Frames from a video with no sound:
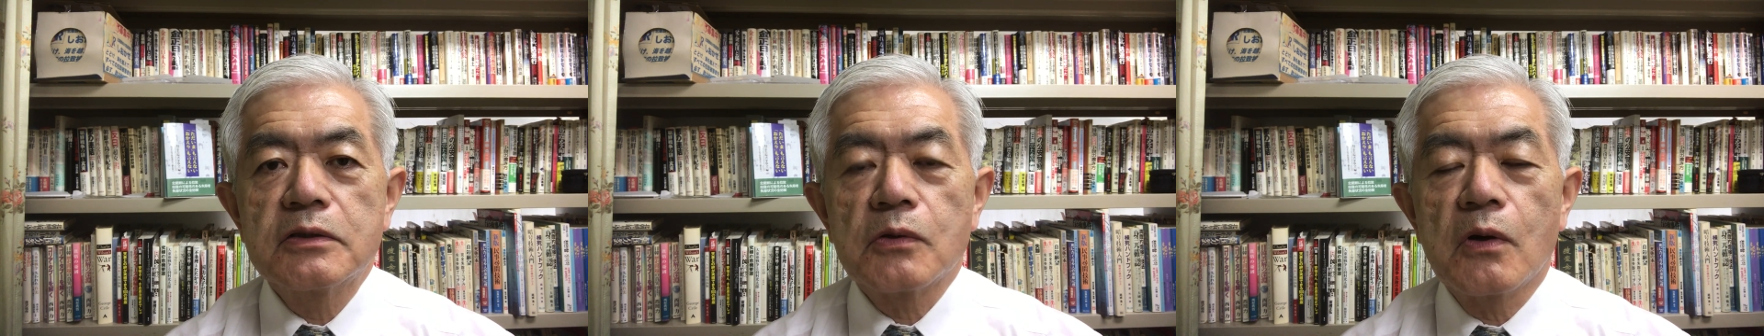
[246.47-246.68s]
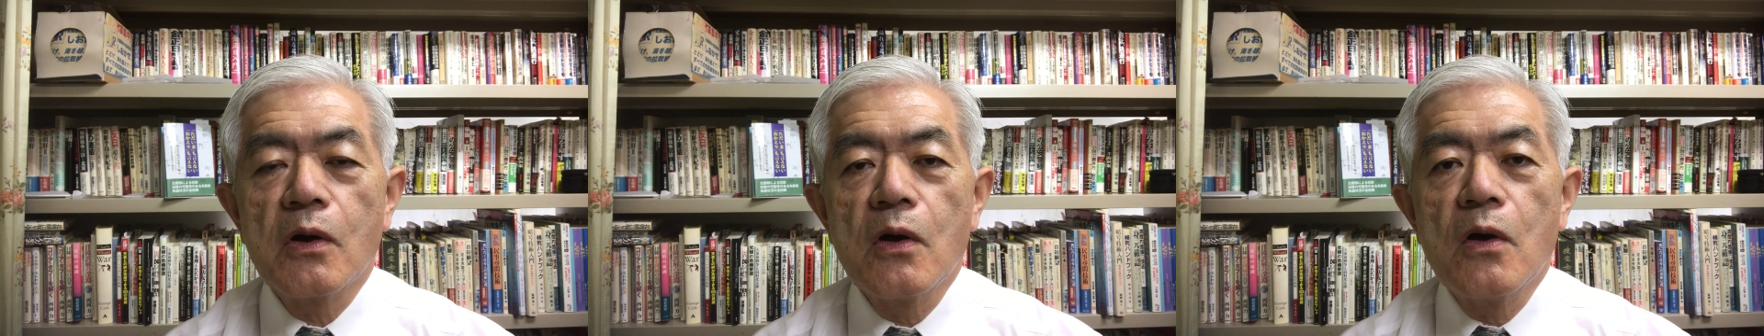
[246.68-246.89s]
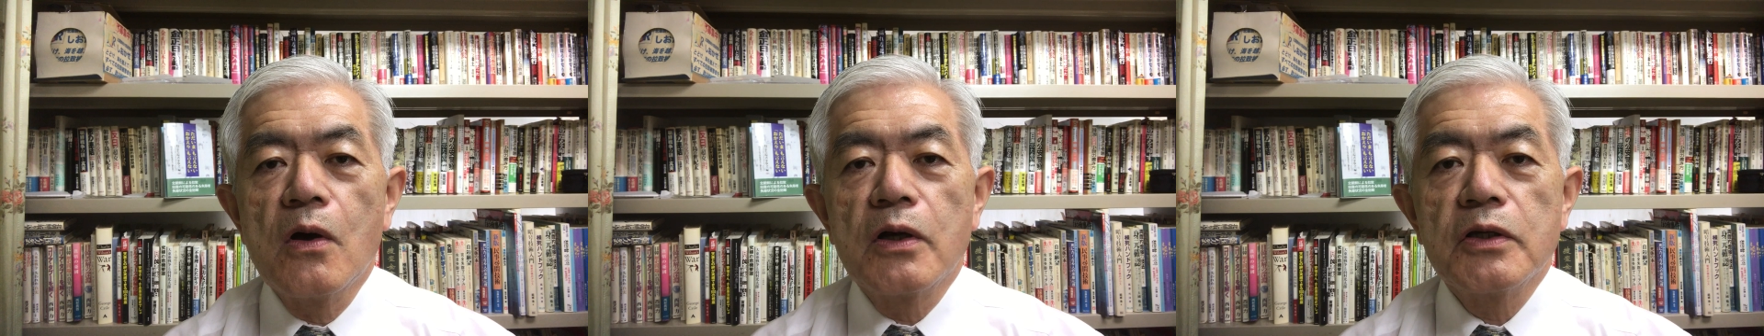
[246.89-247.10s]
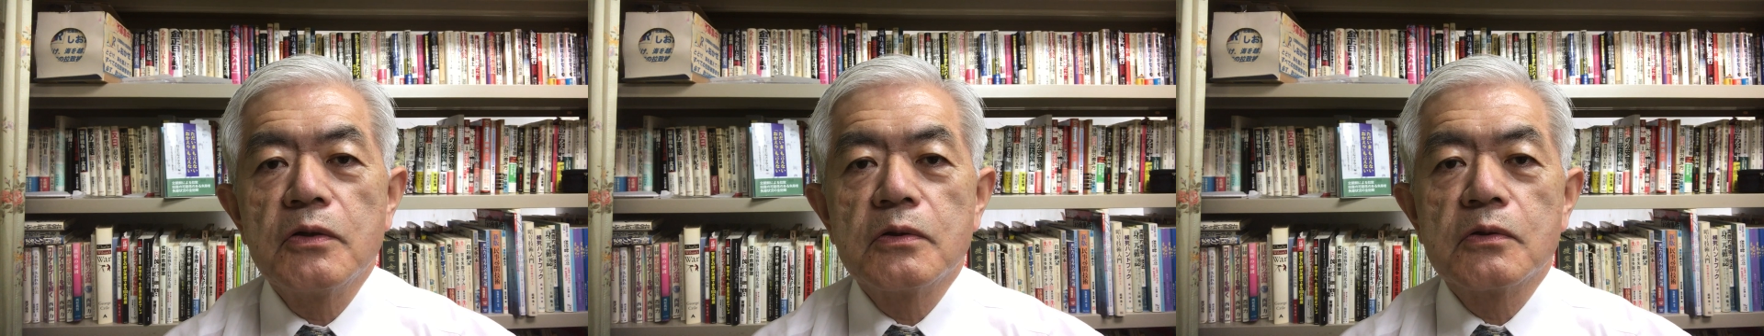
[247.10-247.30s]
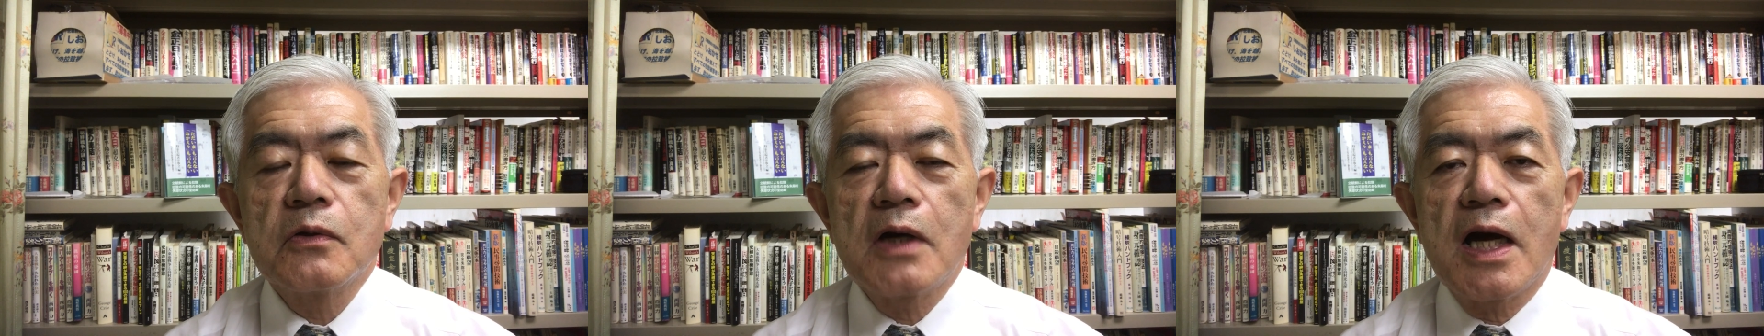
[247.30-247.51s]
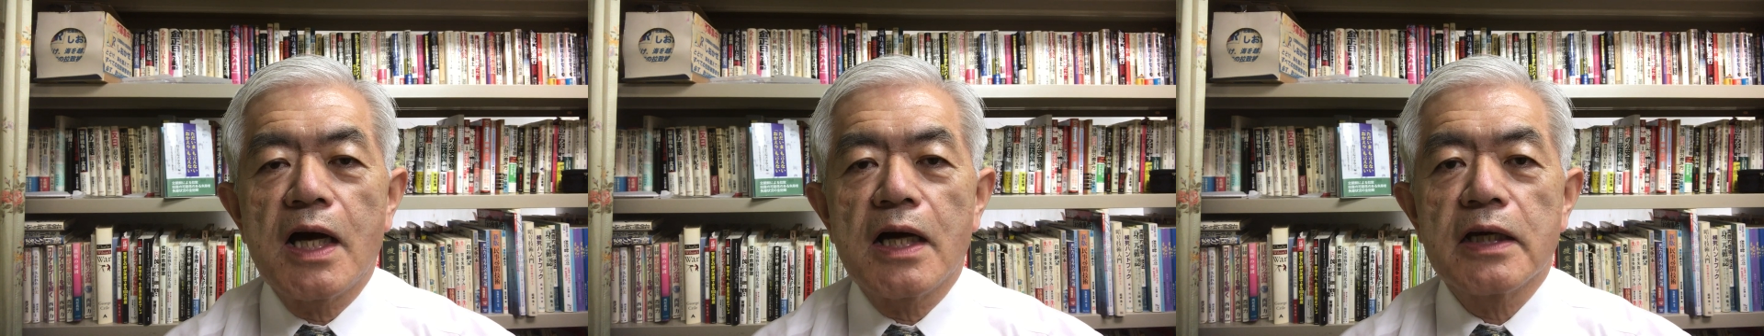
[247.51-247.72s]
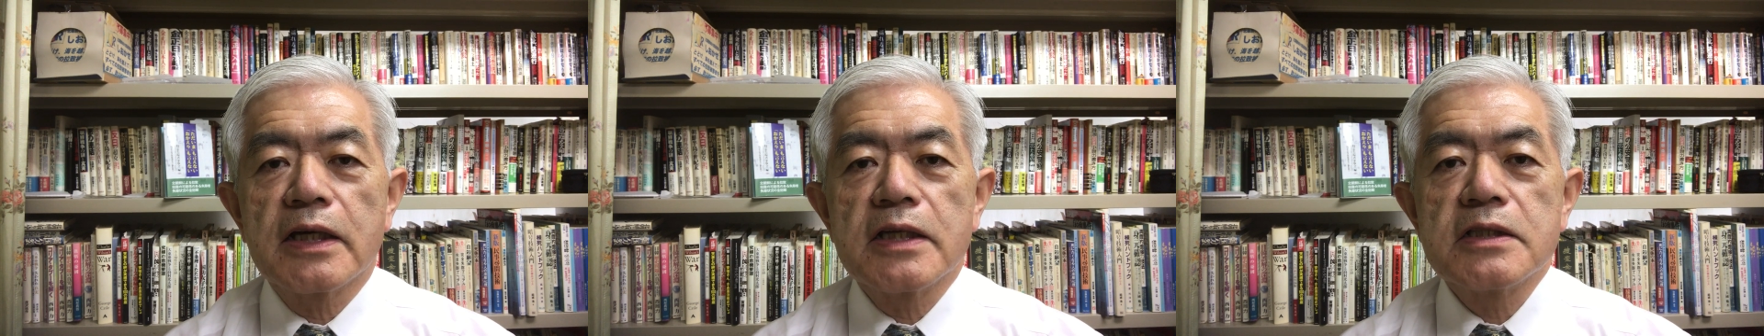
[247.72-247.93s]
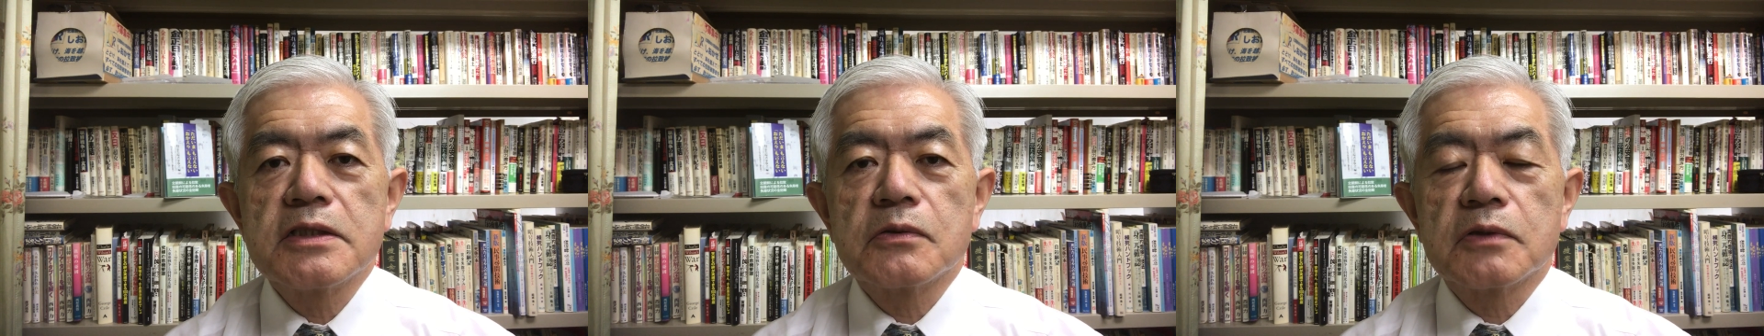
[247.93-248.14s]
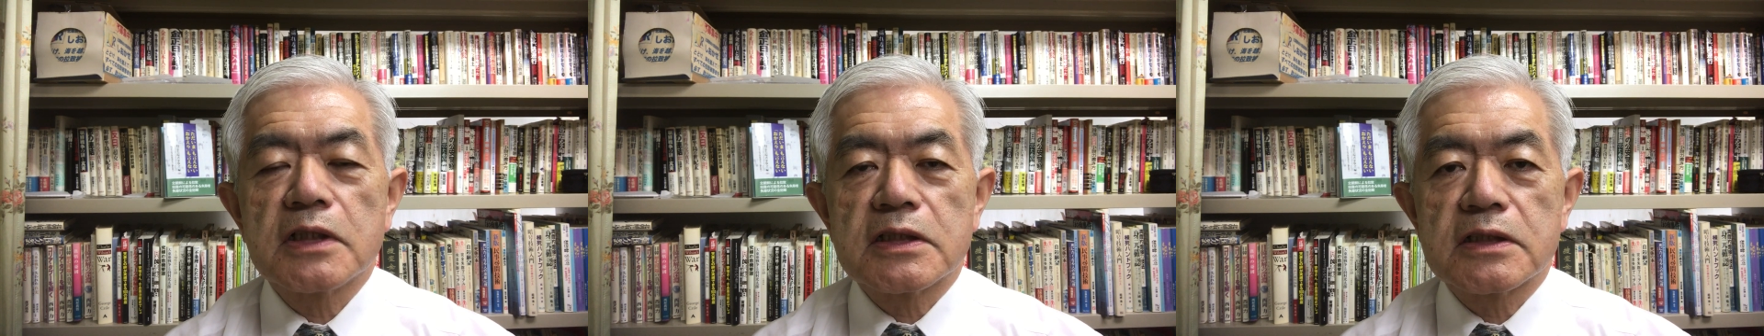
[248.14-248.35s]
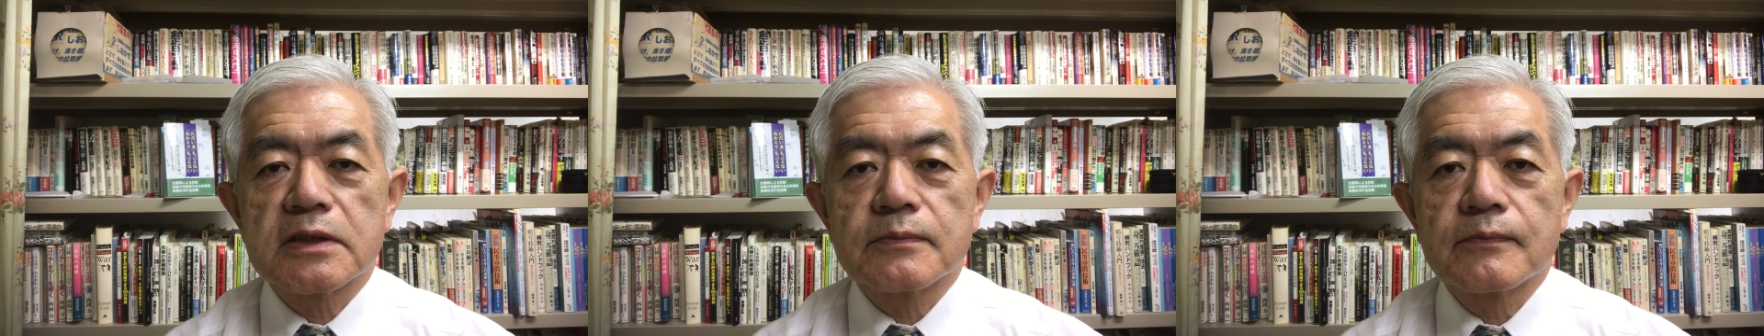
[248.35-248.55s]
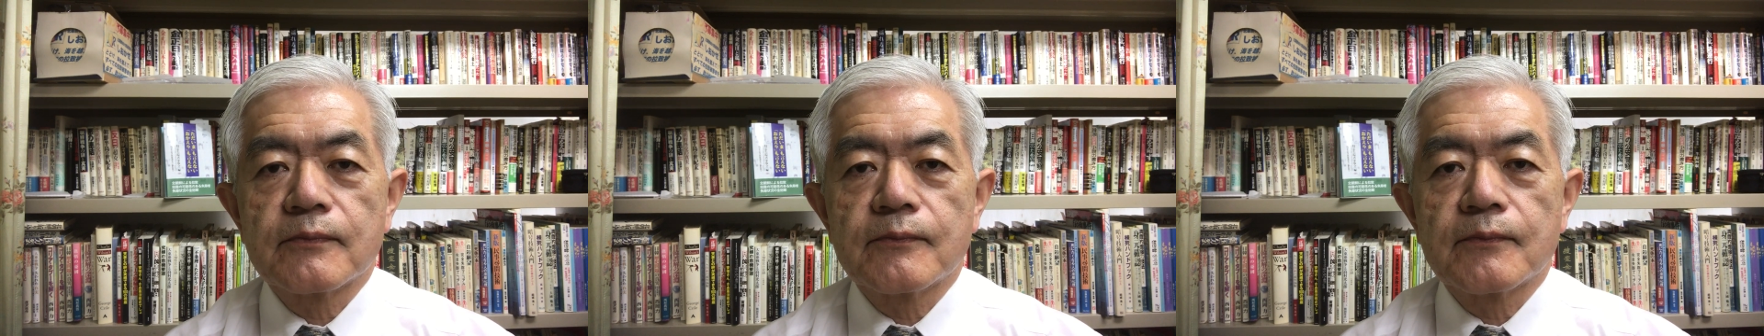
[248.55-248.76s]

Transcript: というのが現状です。